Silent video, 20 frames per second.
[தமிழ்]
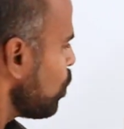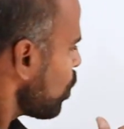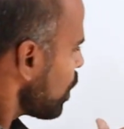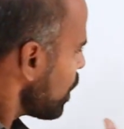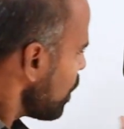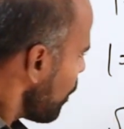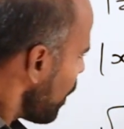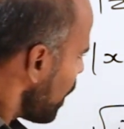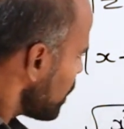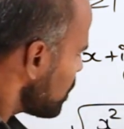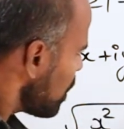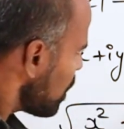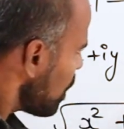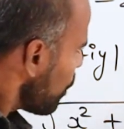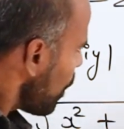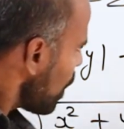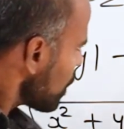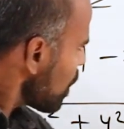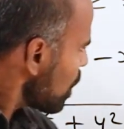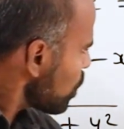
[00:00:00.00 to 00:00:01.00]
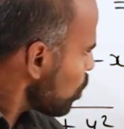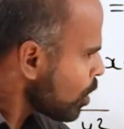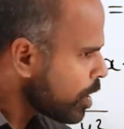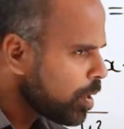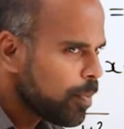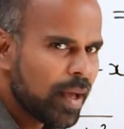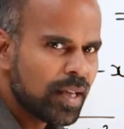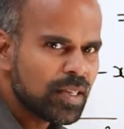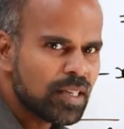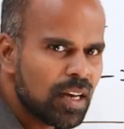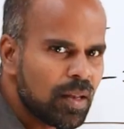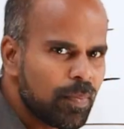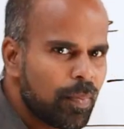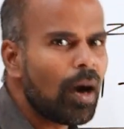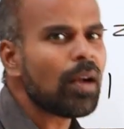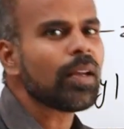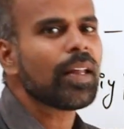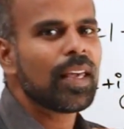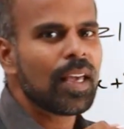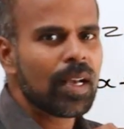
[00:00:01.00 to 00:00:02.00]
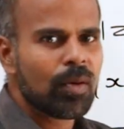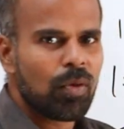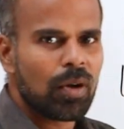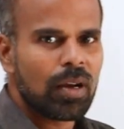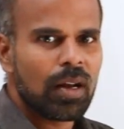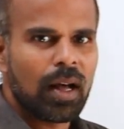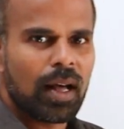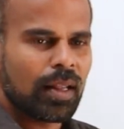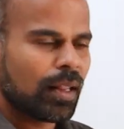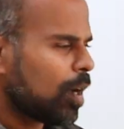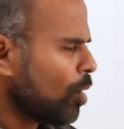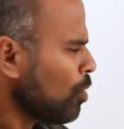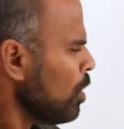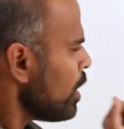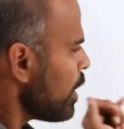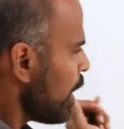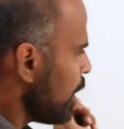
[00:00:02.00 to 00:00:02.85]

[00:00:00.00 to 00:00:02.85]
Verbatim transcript: இதோட இமேஜரி பார்ட் அதோட இமேஜரி பார்ட் ஈக்குவல் அதாவது